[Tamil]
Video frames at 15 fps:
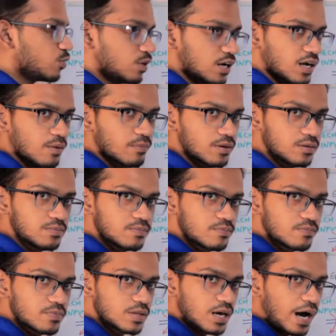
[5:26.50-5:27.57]
எதுவும் இல்லாமல்
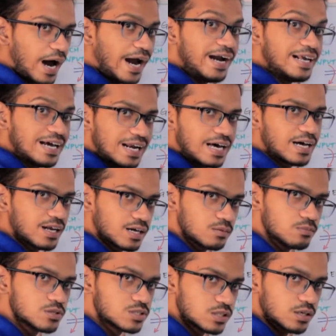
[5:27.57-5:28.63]
ஐடியலாக
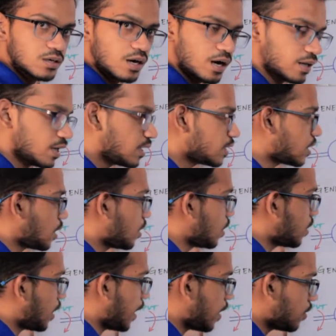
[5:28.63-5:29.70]
இருக்குது மிஷின் அதாவது அந்த
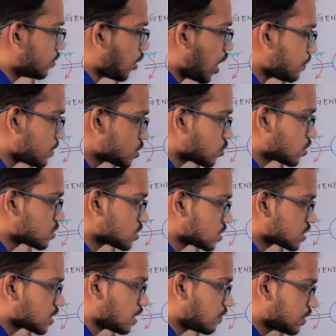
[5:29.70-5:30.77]
அந்த ஆர்மேச்சர்
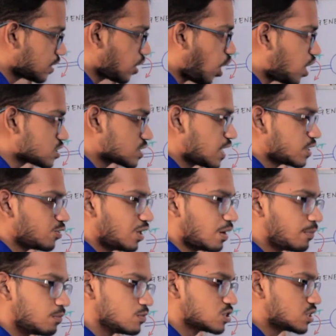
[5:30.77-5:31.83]
ரெசிஸ்டன்ஸில் வந்து லாஸ்ட்லாம் எதுவும்
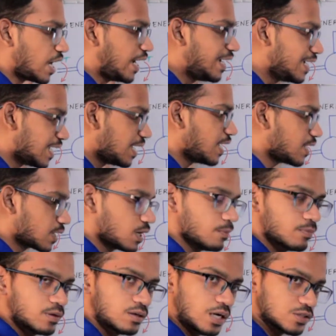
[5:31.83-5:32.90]
இல்லாமல் மிஷின் ஐடியல்லாக இருக்குது
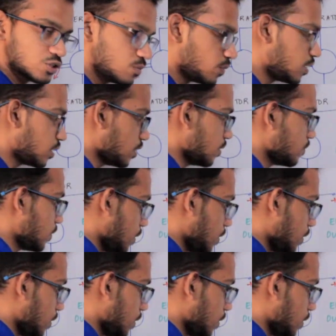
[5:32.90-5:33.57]
அப்படின்னு அசியூம் பண்ணிக்கிறேன்